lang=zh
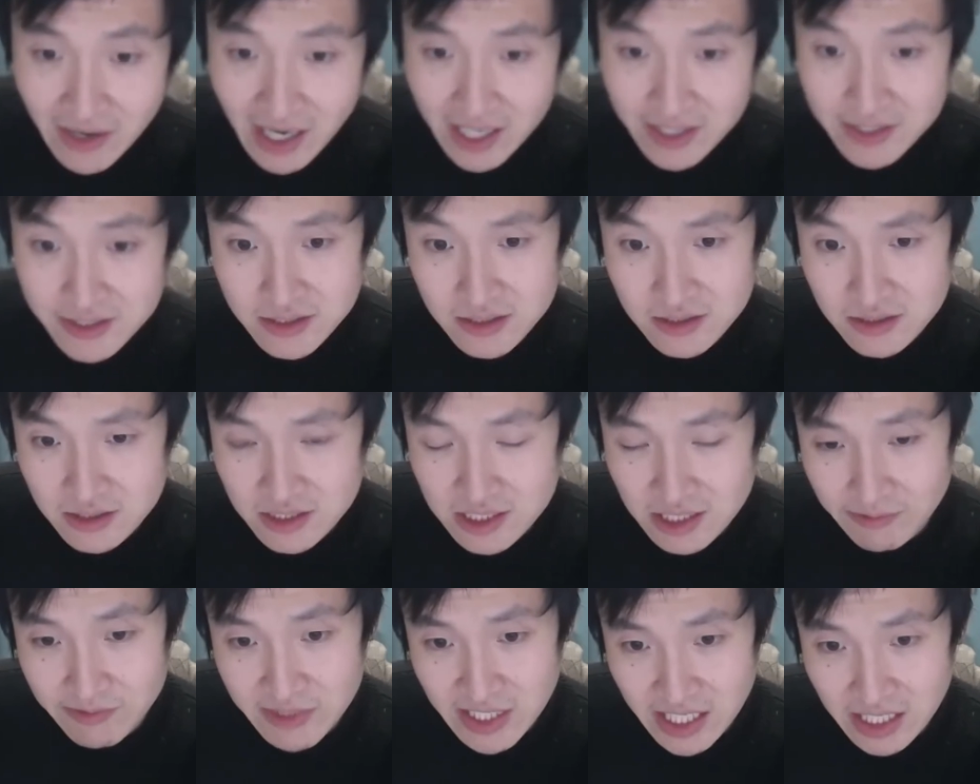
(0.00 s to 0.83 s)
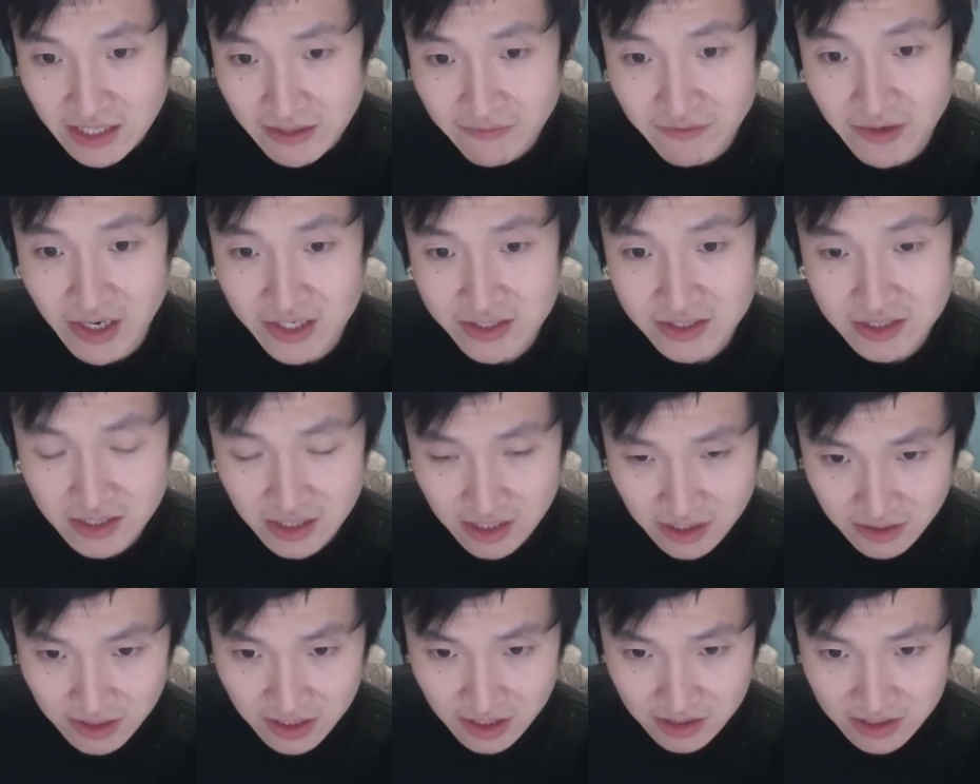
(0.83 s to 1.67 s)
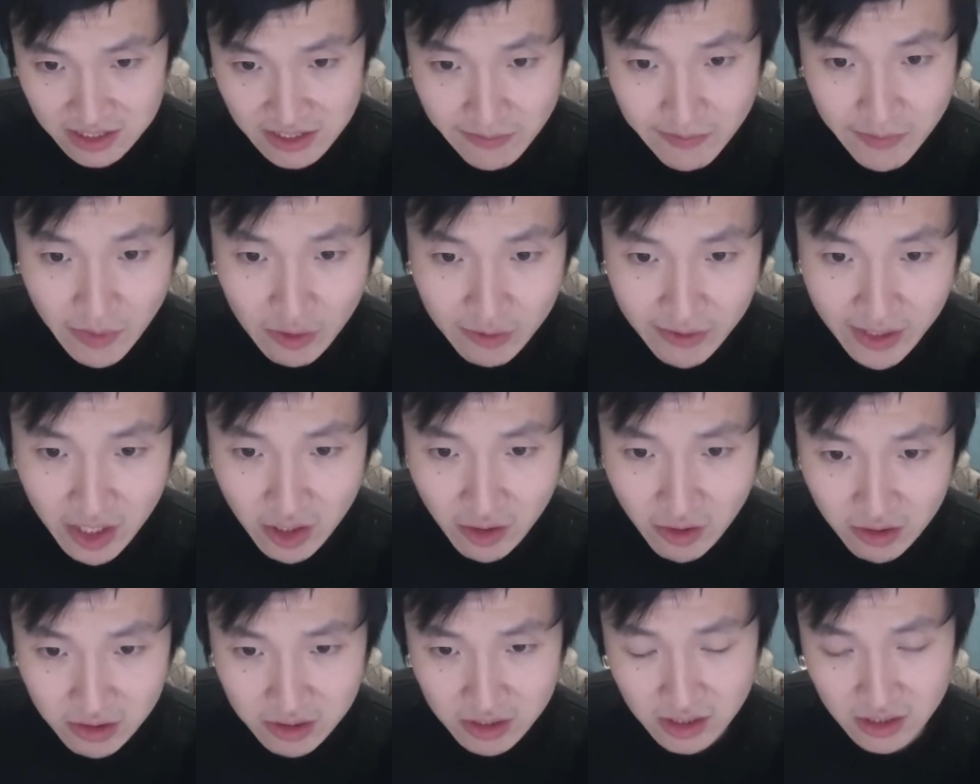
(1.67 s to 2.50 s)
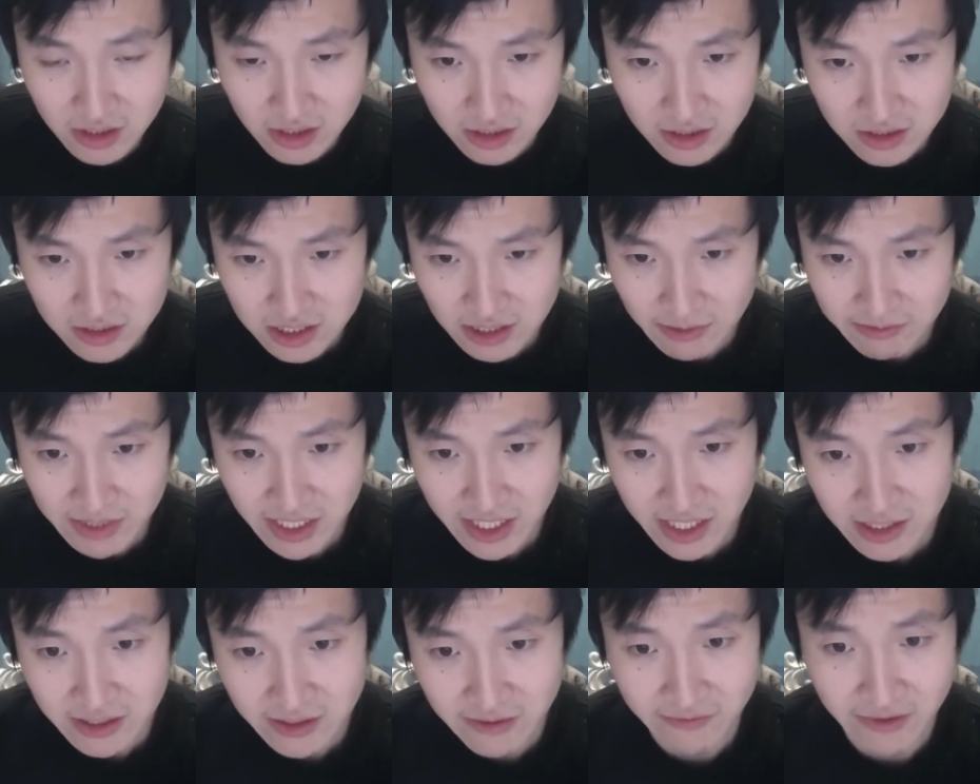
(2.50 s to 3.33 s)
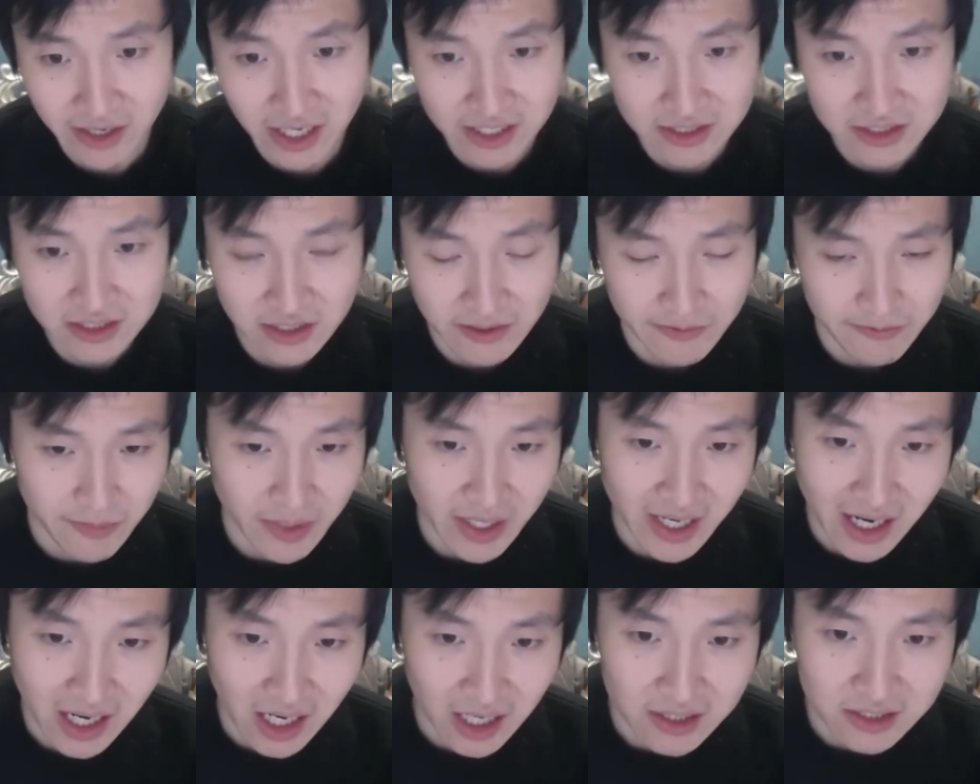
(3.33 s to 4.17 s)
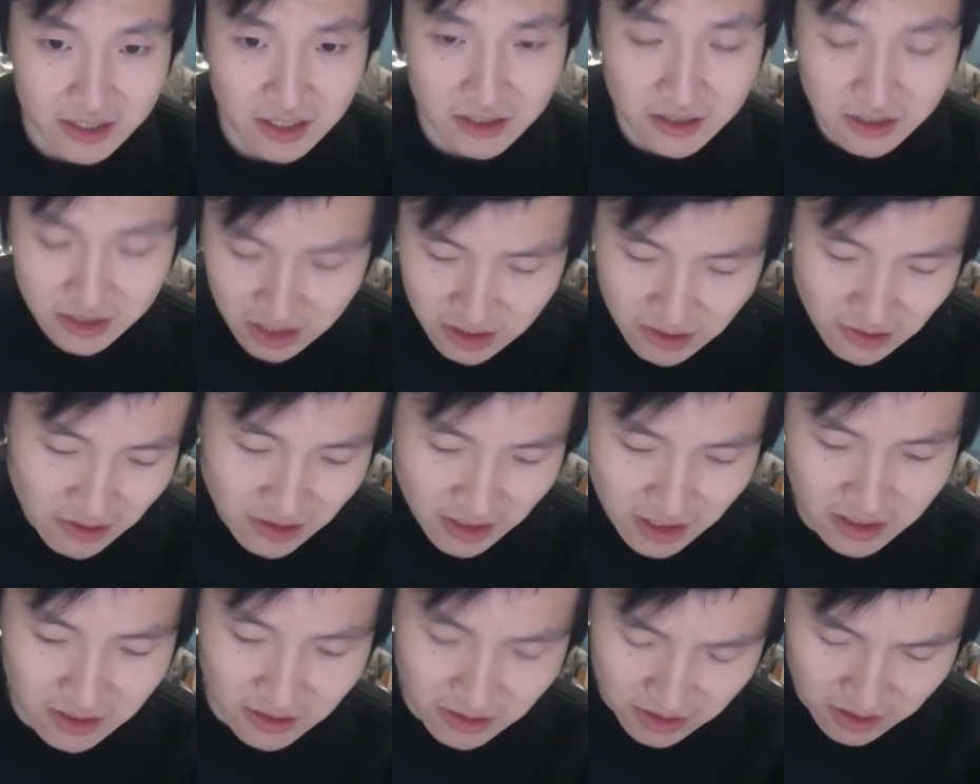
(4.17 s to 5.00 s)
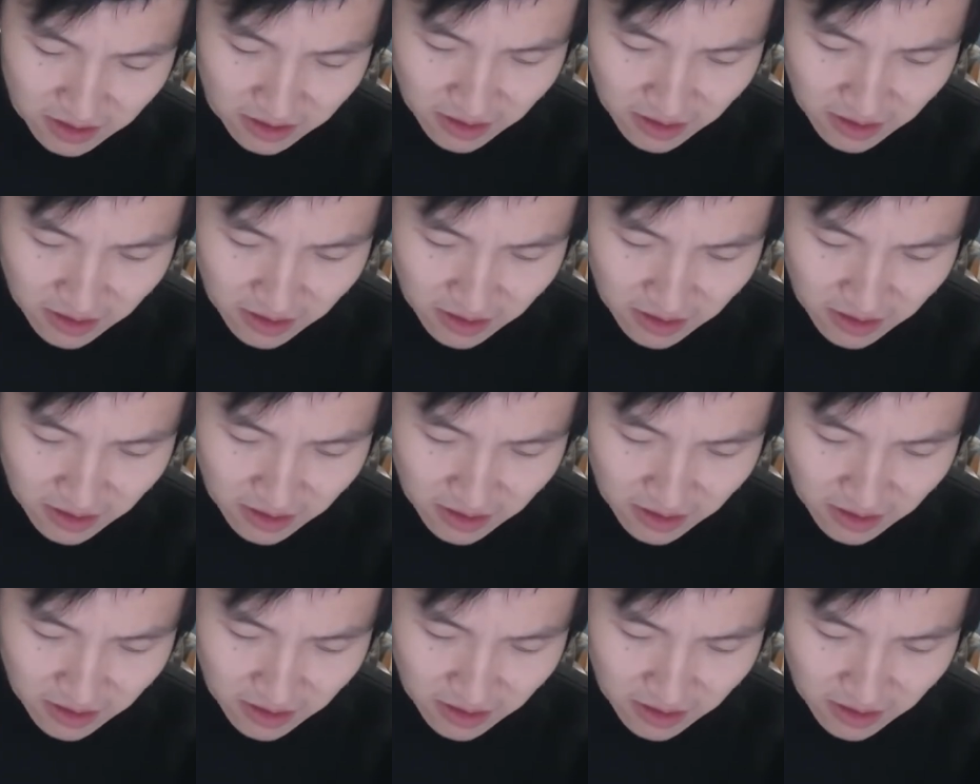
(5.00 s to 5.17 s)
e s u b j e c t i v i z e the symbolic order、s u b j e c t i v i z e the big other 这种人就是